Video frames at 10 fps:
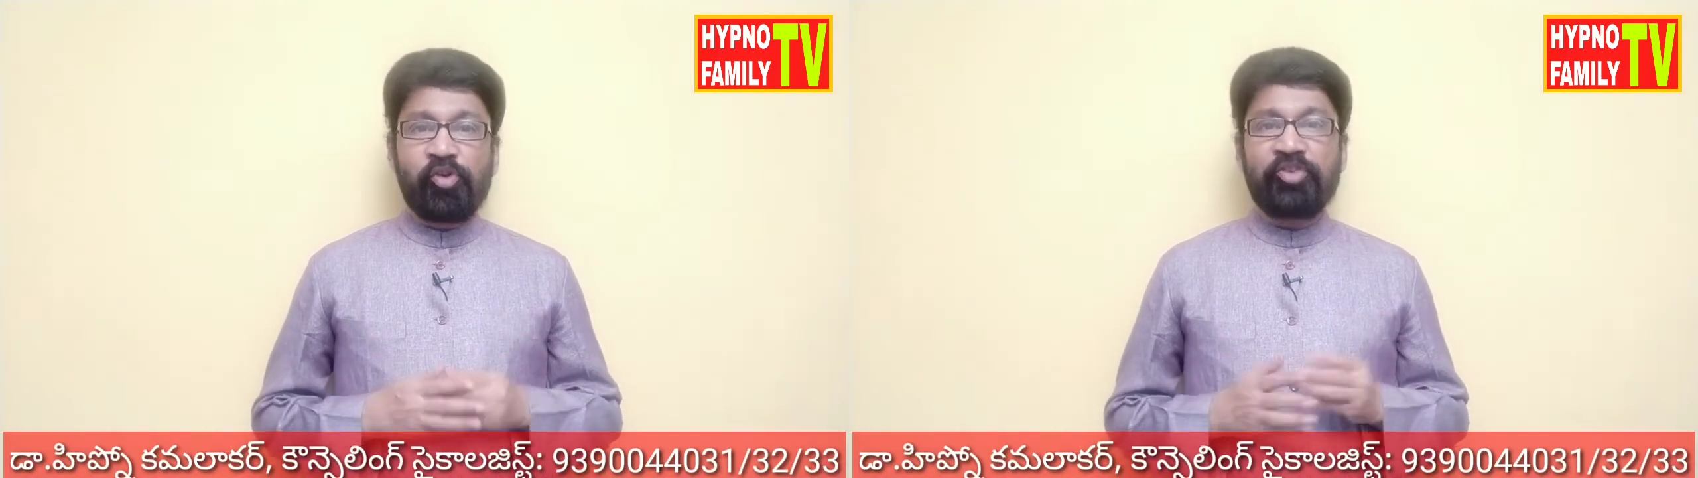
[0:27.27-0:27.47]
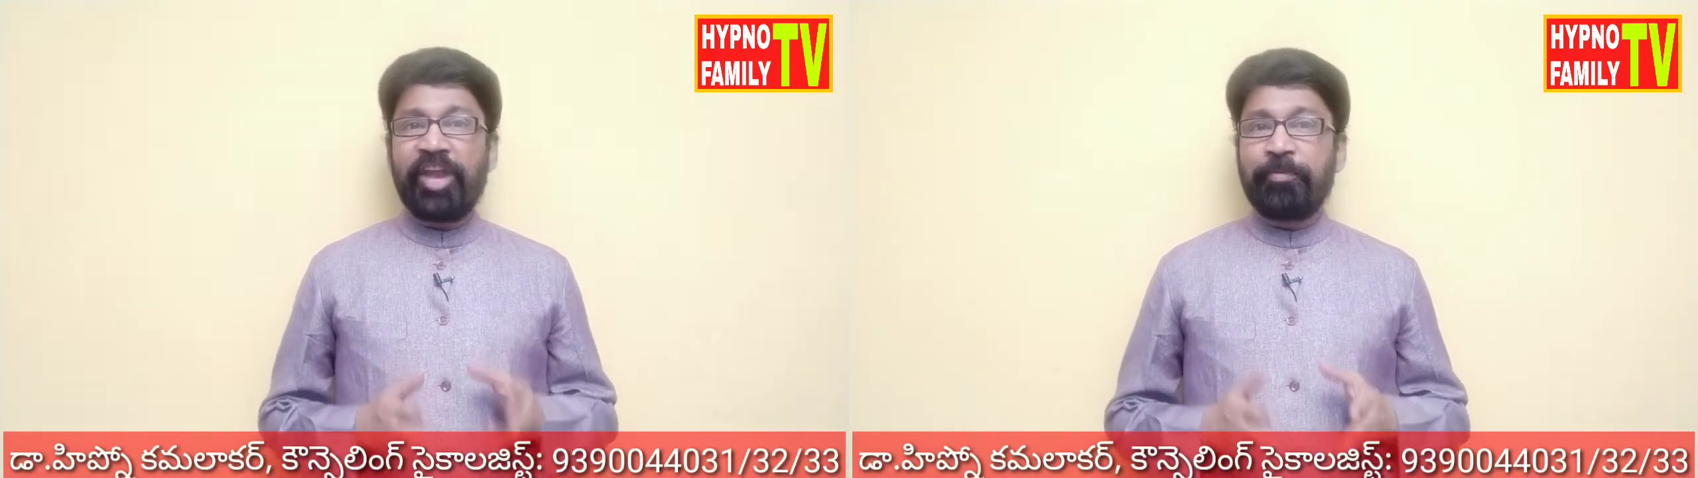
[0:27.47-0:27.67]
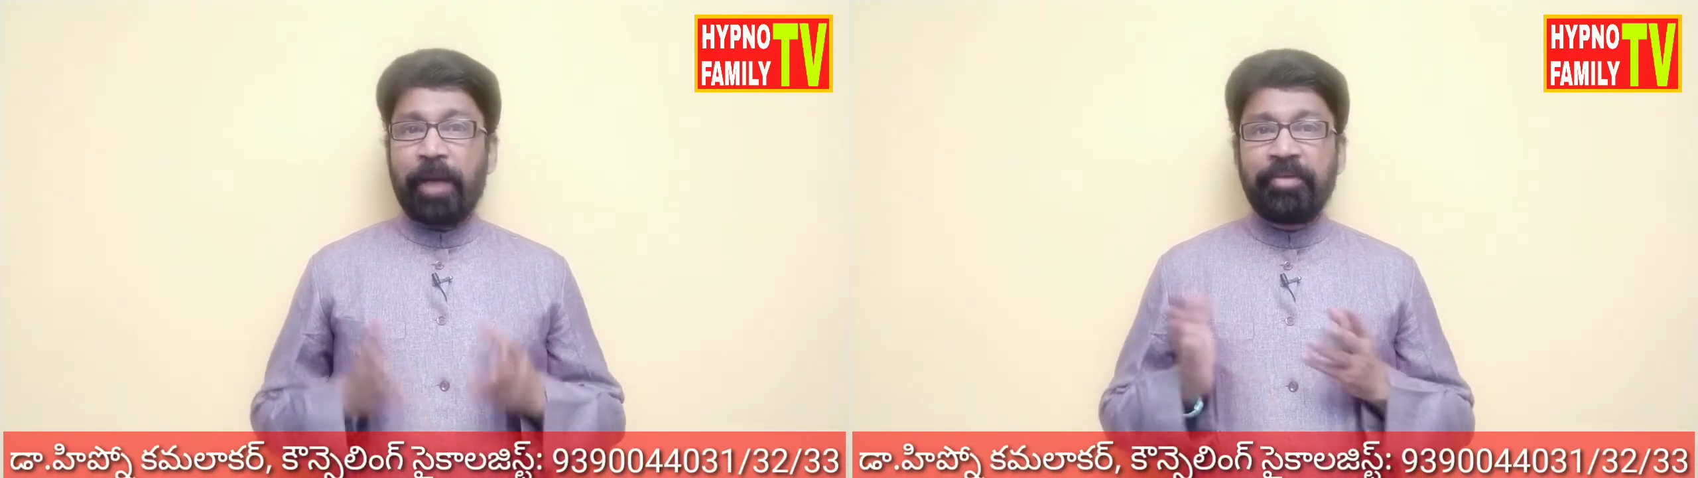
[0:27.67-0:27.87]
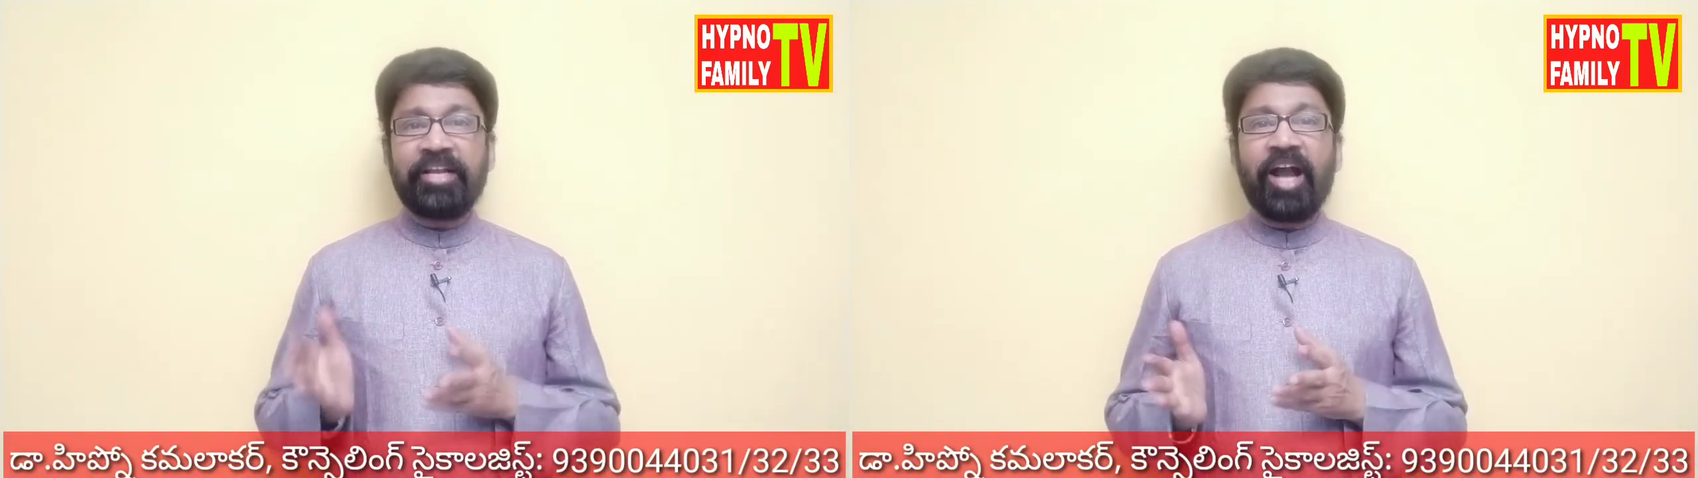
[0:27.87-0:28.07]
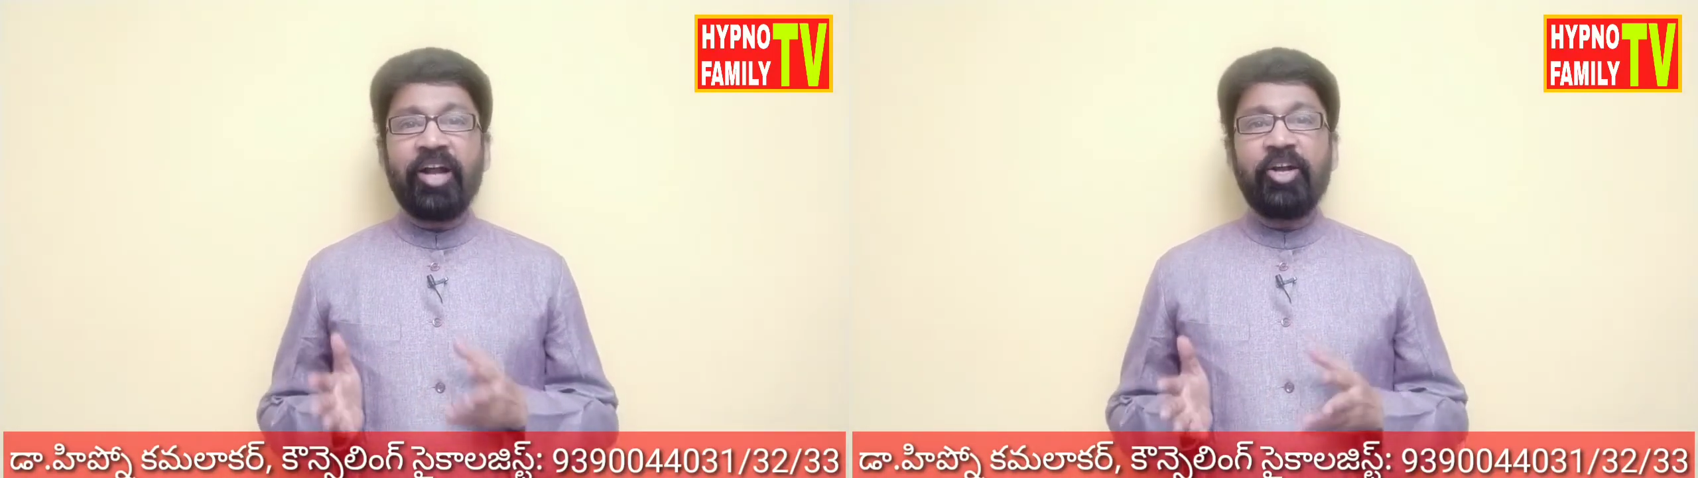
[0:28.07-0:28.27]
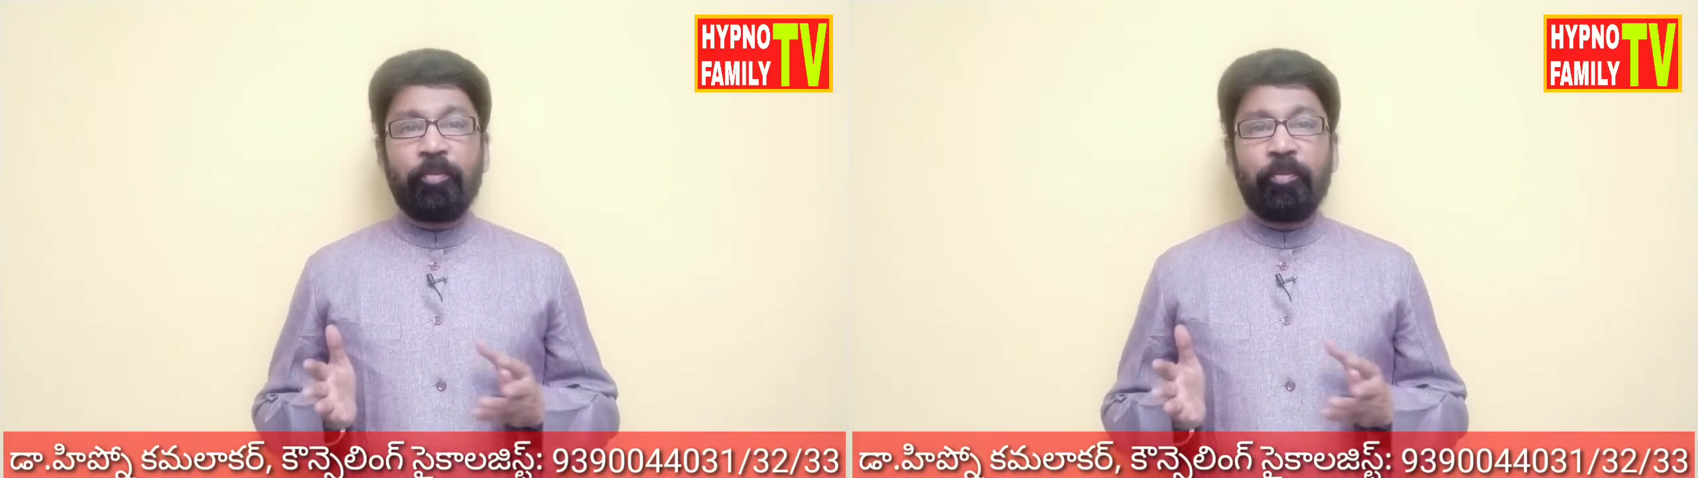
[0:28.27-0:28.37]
ఒకవైపు అమెరికా